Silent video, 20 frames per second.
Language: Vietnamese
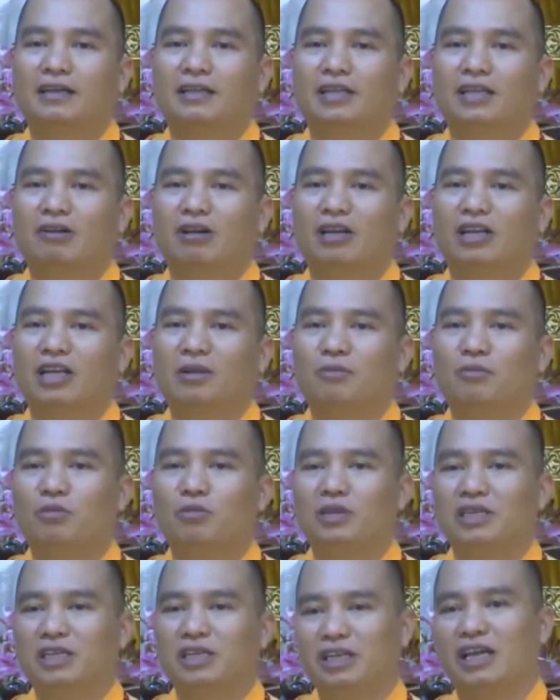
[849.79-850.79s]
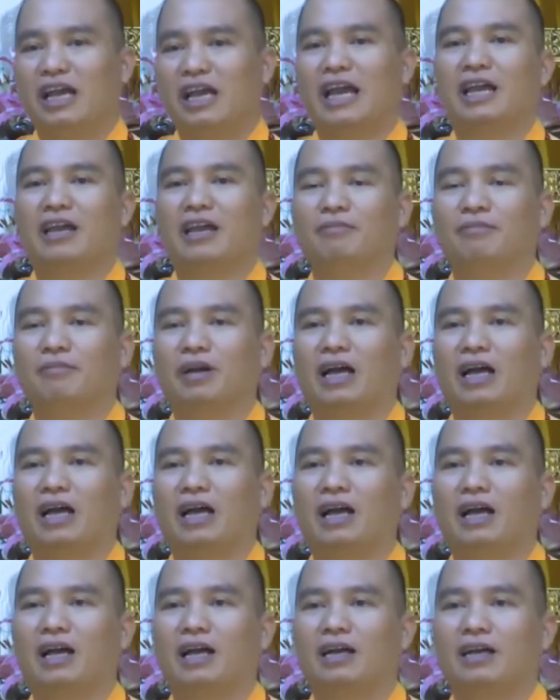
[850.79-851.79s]
chứ còn hết 49 ngày á,
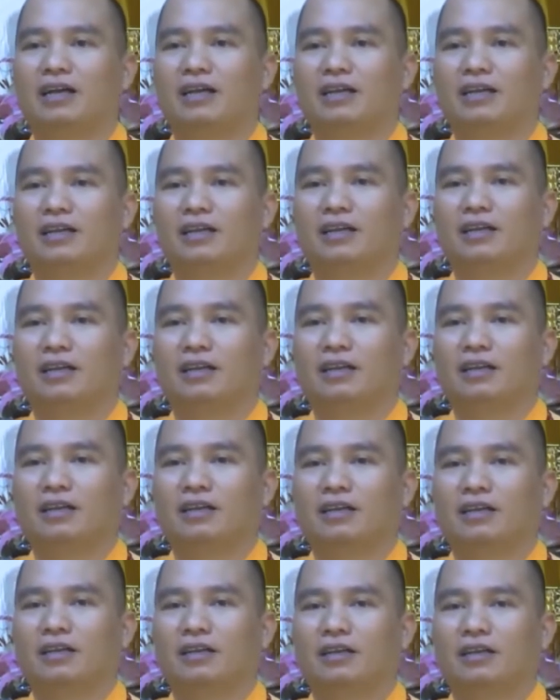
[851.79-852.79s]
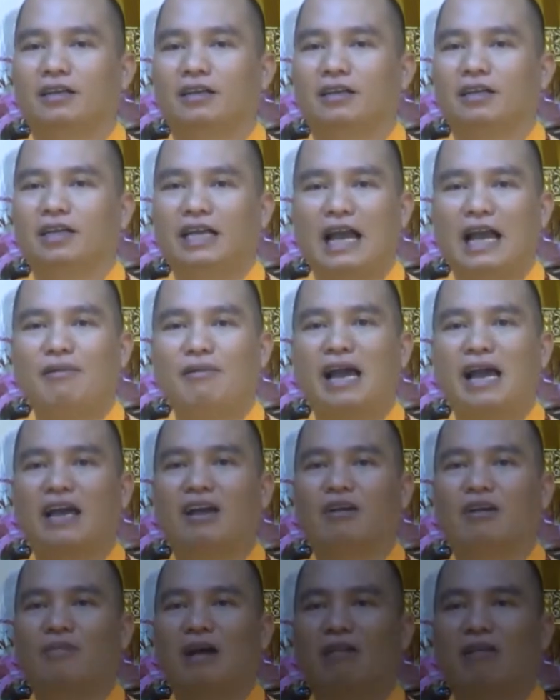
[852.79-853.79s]
mà đi khám lại
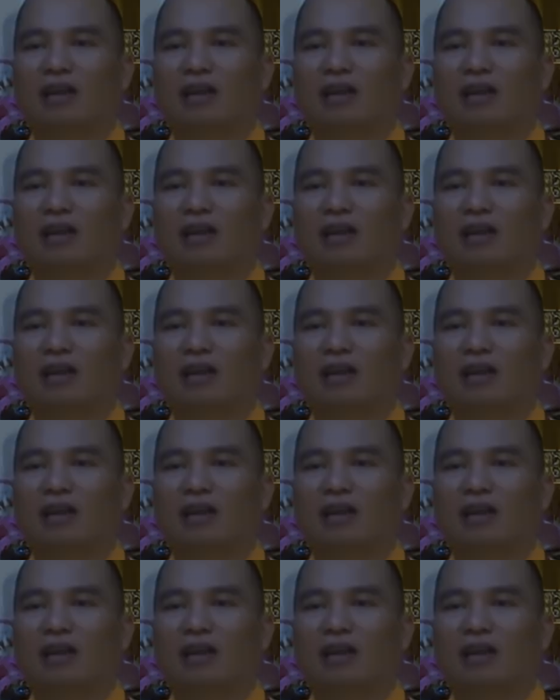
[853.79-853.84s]
họ bảo